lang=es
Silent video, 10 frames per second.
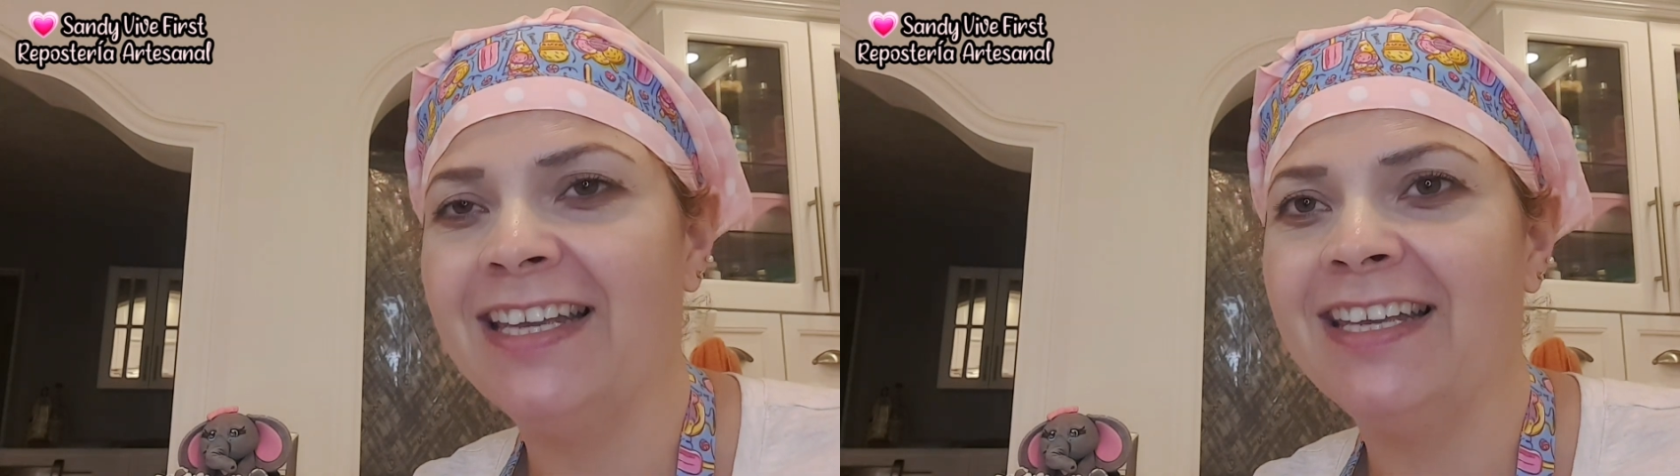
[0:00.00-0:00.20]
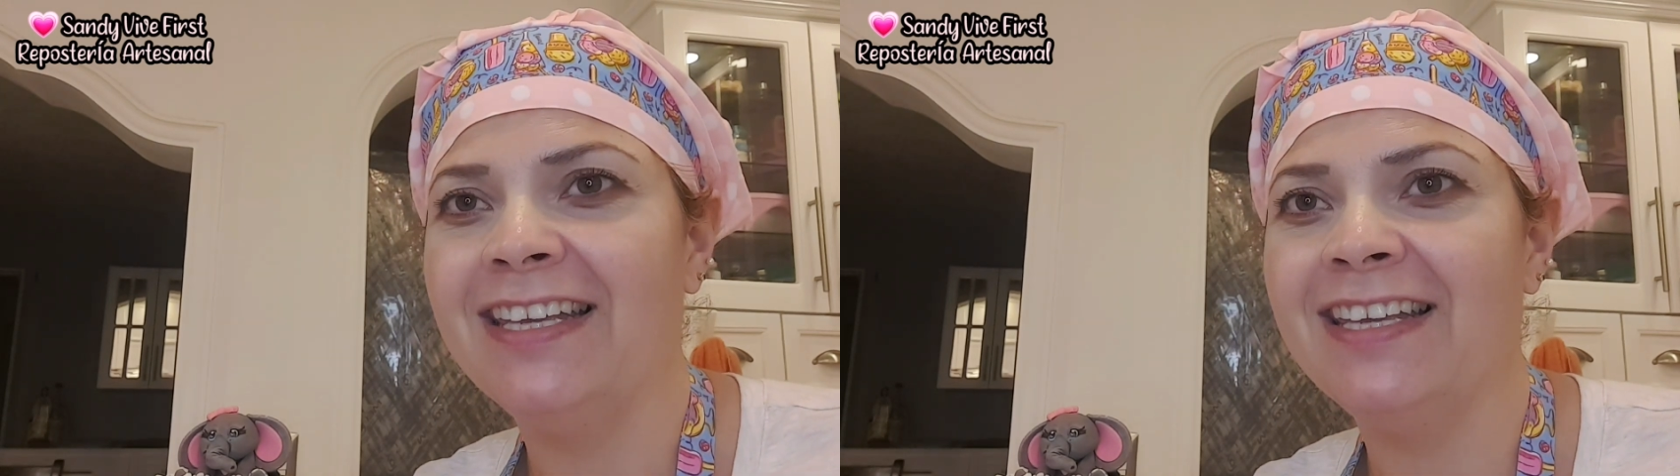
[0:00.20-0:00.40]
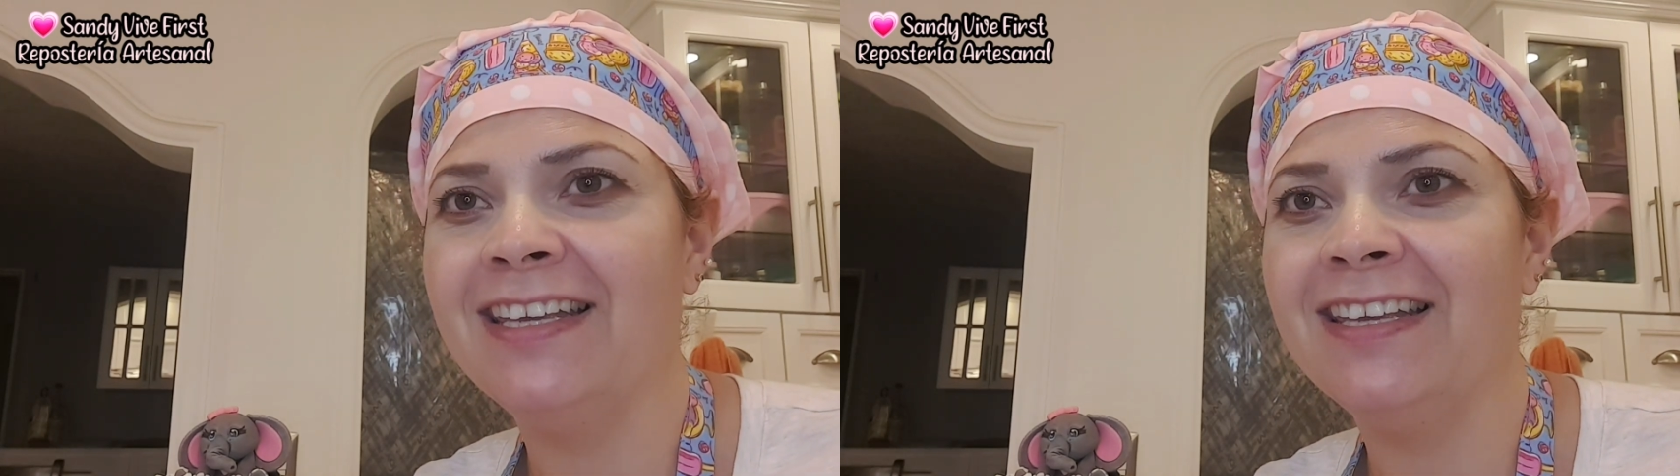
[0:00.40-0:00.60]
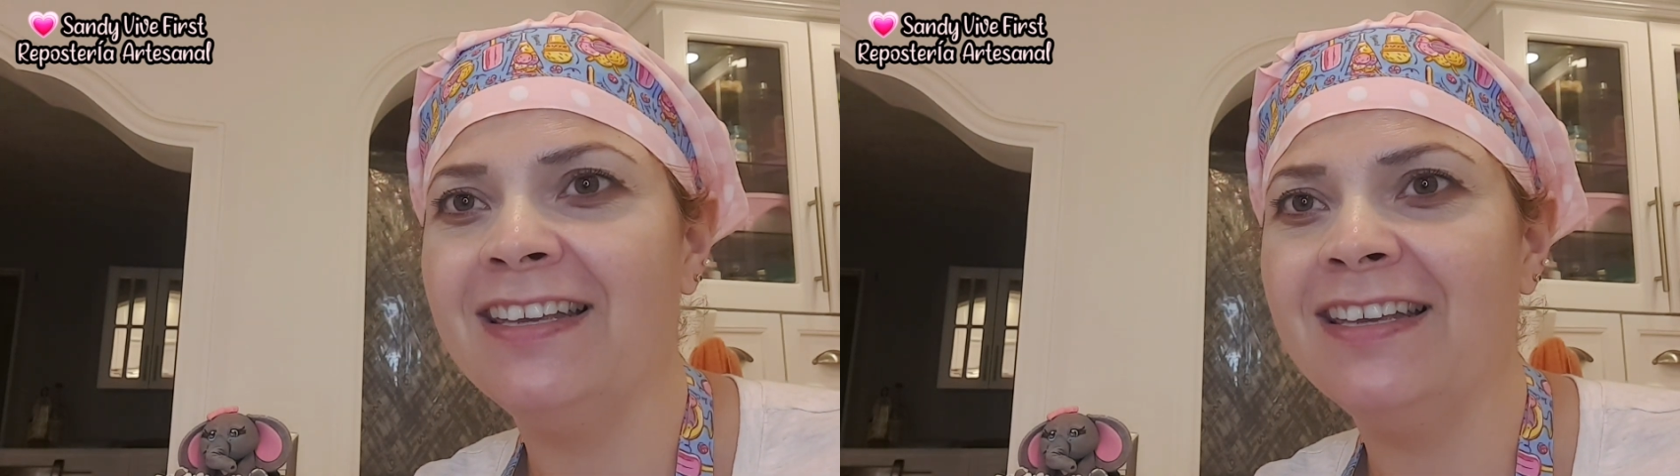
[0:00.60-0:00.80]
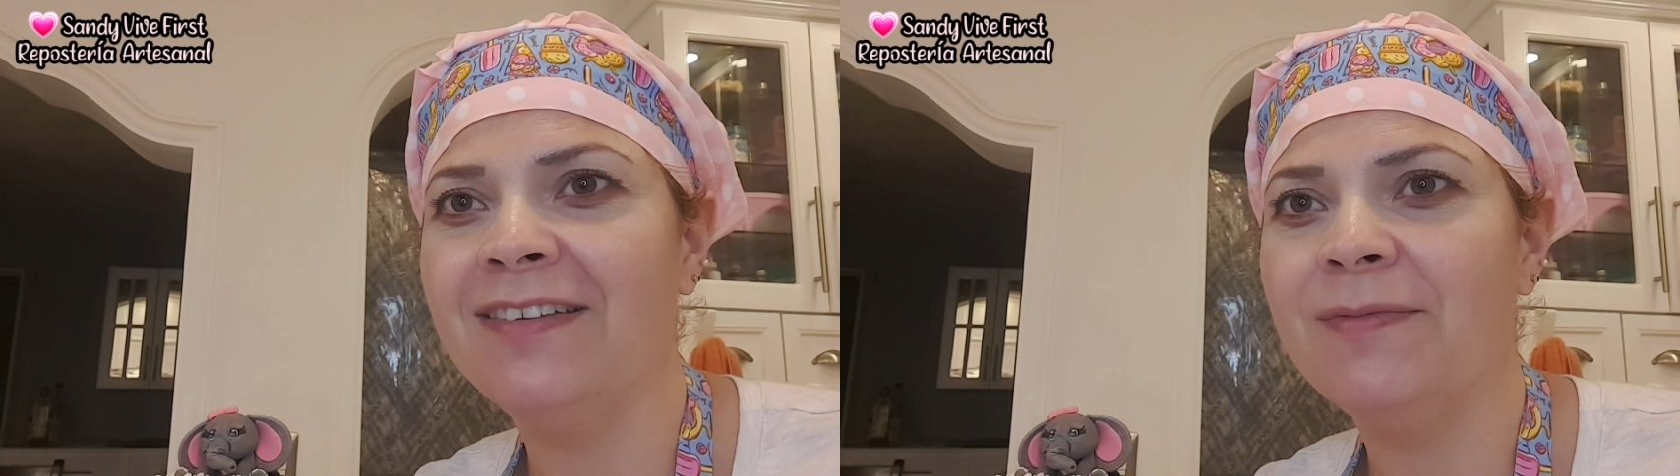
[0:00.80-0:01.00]

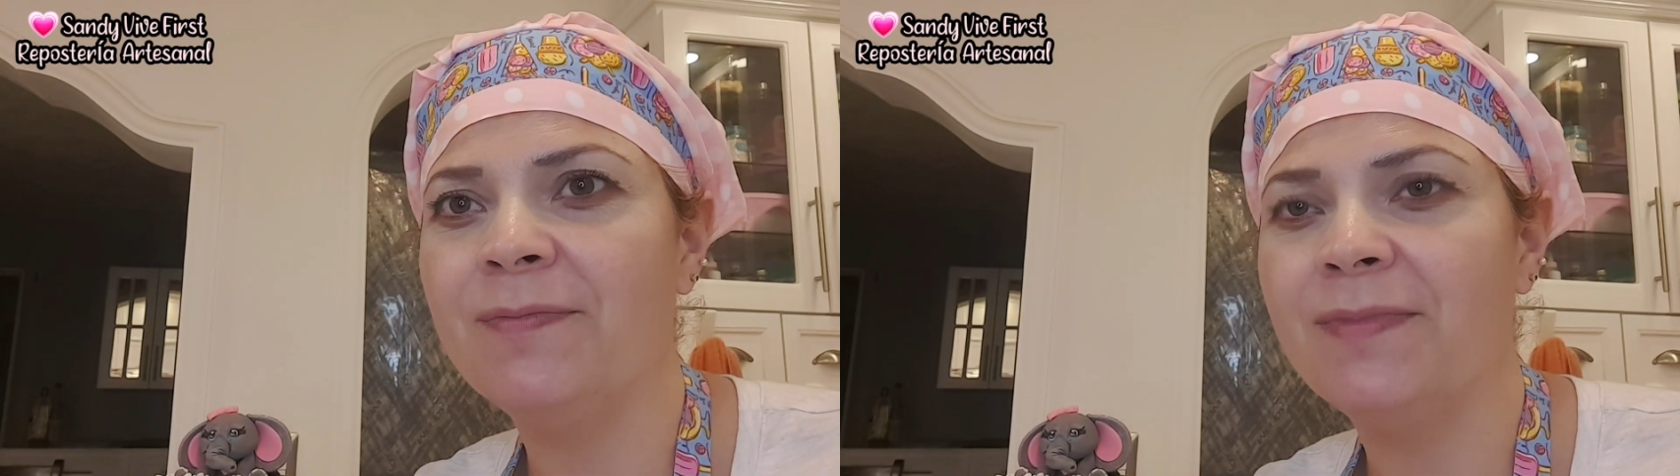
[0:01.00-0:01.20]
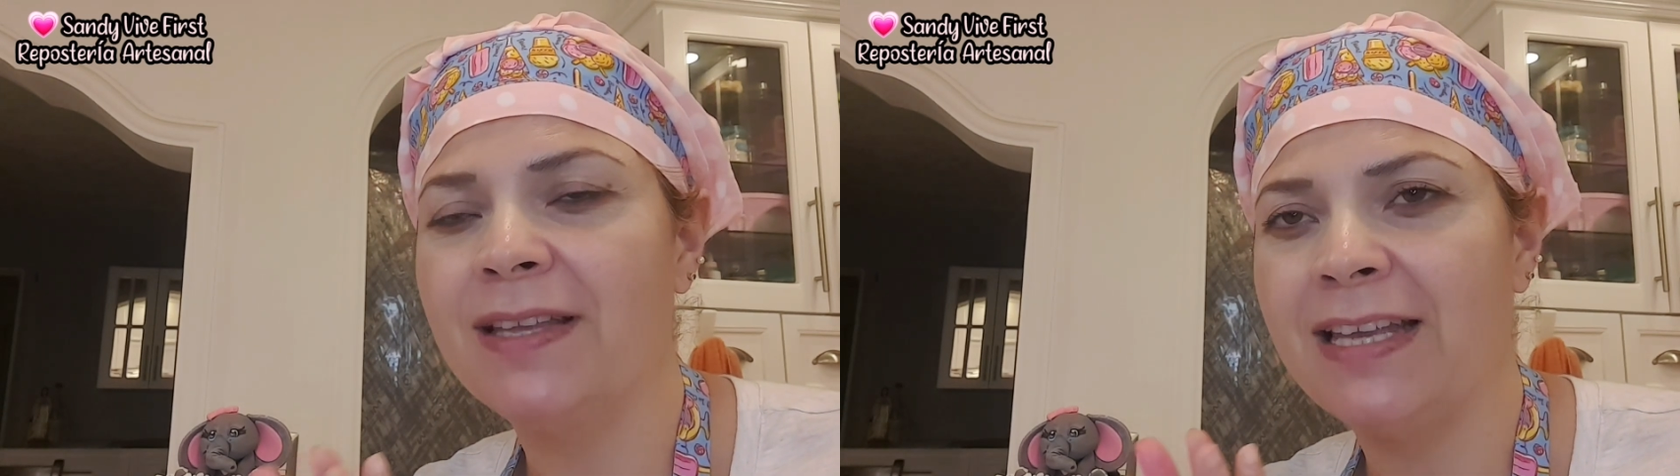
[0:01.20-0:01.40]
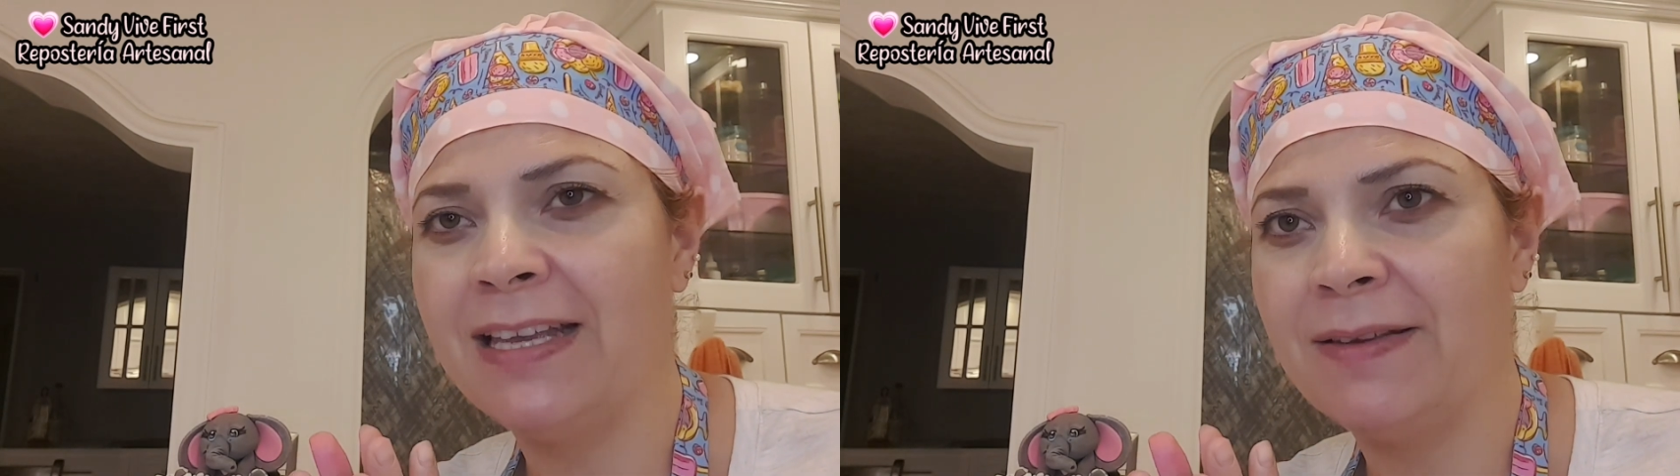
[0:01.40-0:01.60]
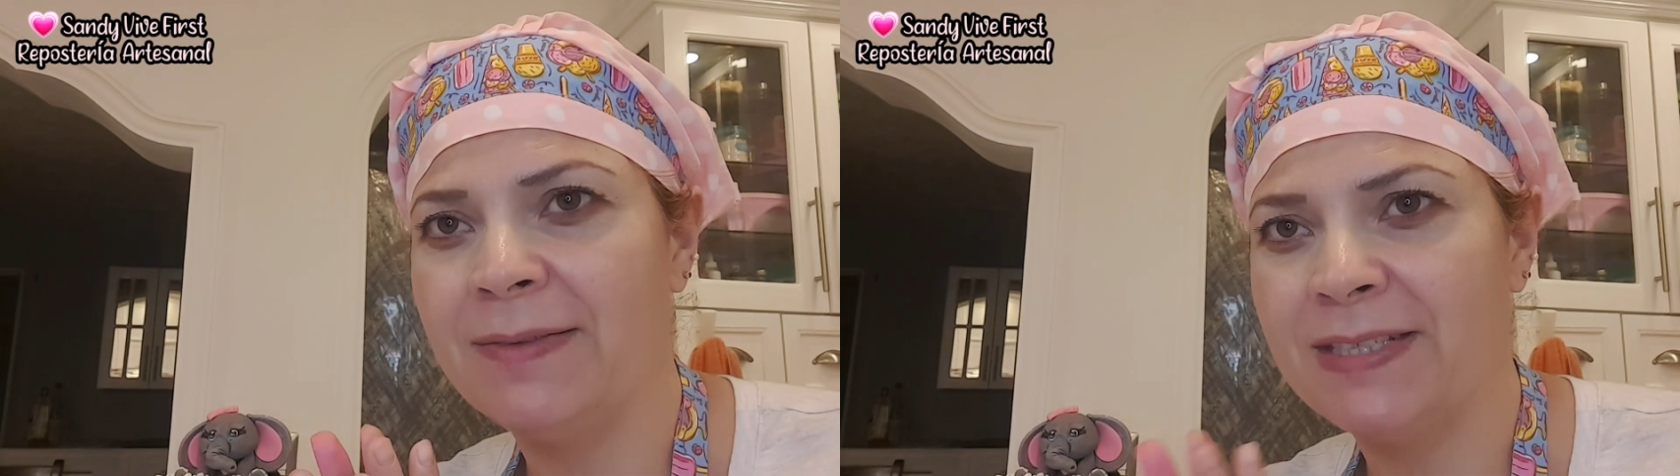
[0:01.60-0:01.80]
Y eh,